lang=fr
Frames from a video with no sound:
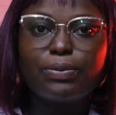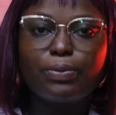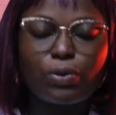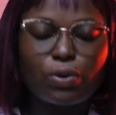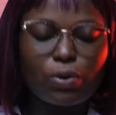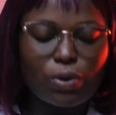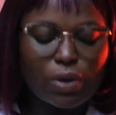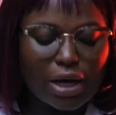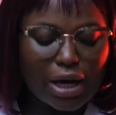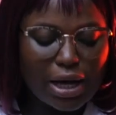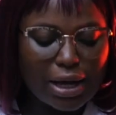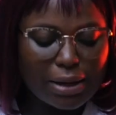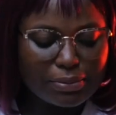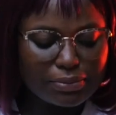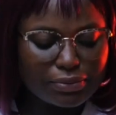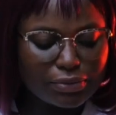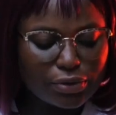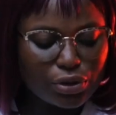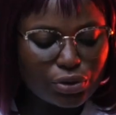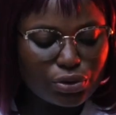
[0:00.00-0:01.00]

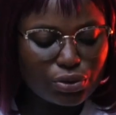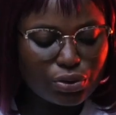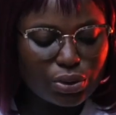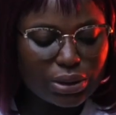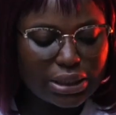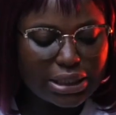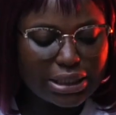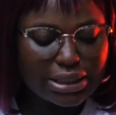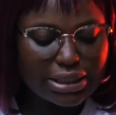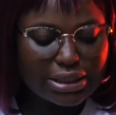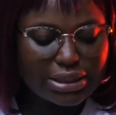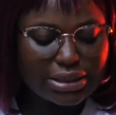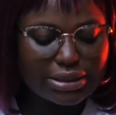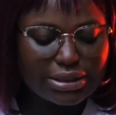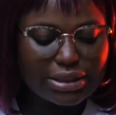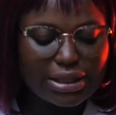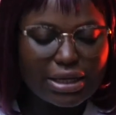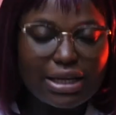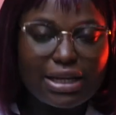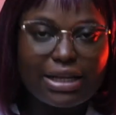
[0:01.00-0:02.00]
programmes de
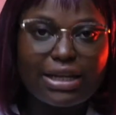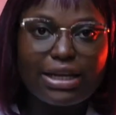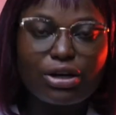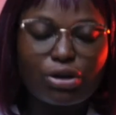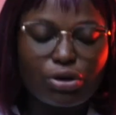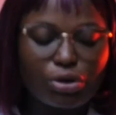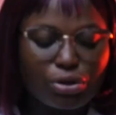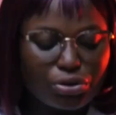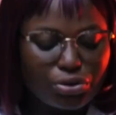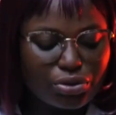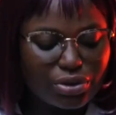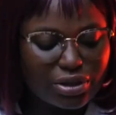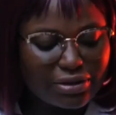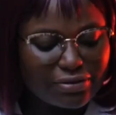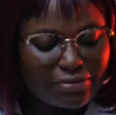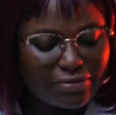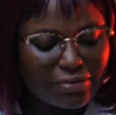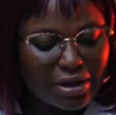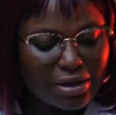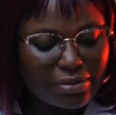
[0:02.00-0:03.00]
l'Église, les réunions des
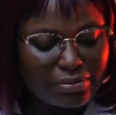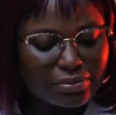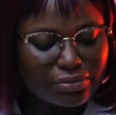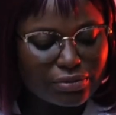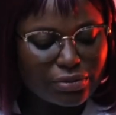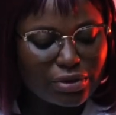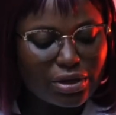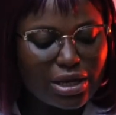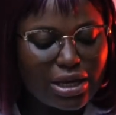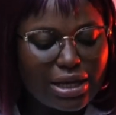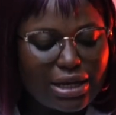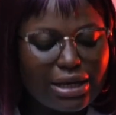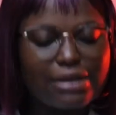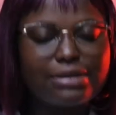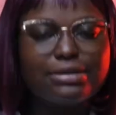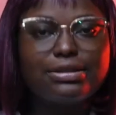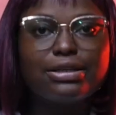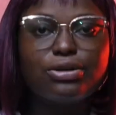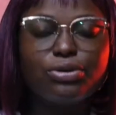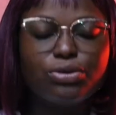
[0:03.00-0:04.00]
femmes, les
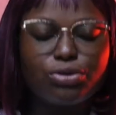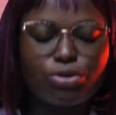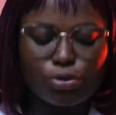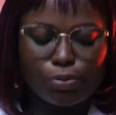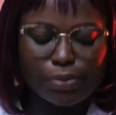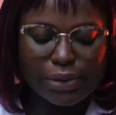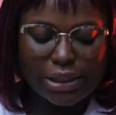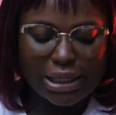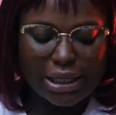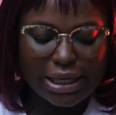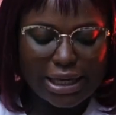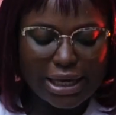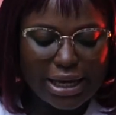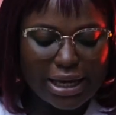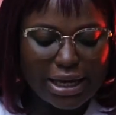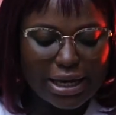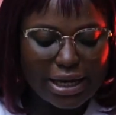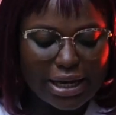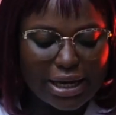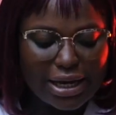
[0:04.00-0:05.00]
cellules de
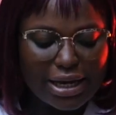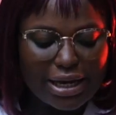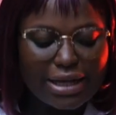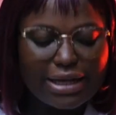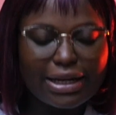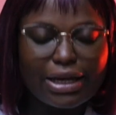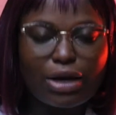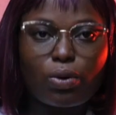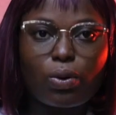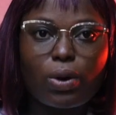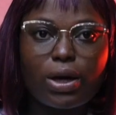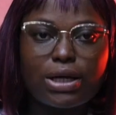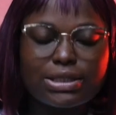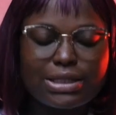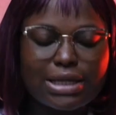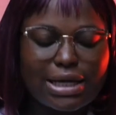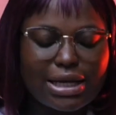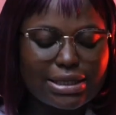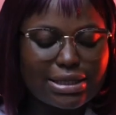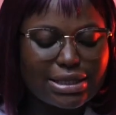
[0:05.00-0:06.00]
prière, les
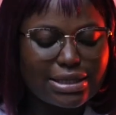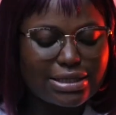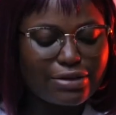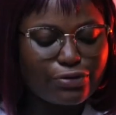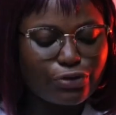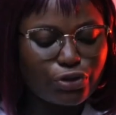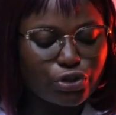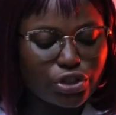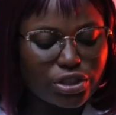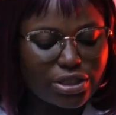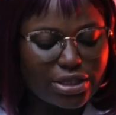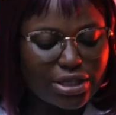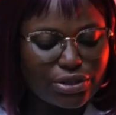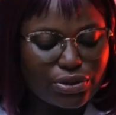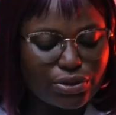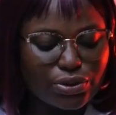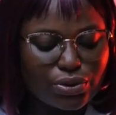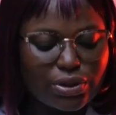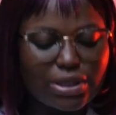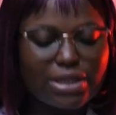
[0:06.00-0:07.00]
croisades, les
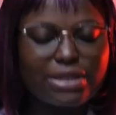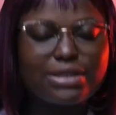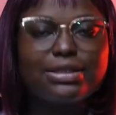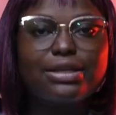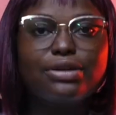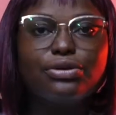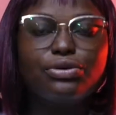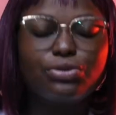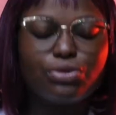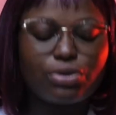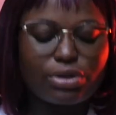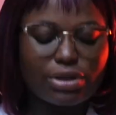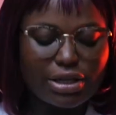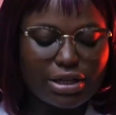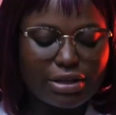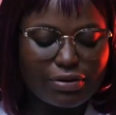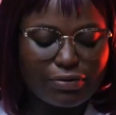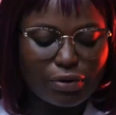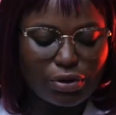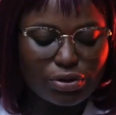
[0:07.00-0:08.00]
évangélisations, les cellules de
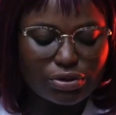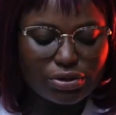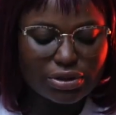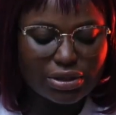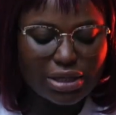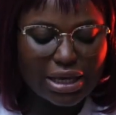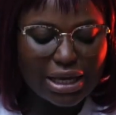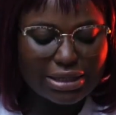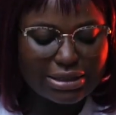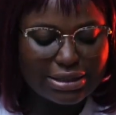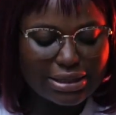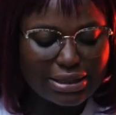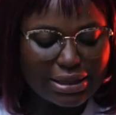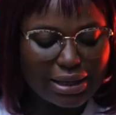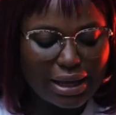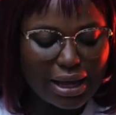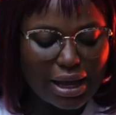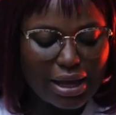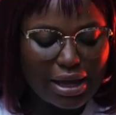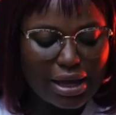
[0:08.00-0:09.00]
délivrance,
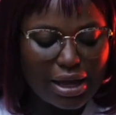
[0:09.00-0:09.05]
etc.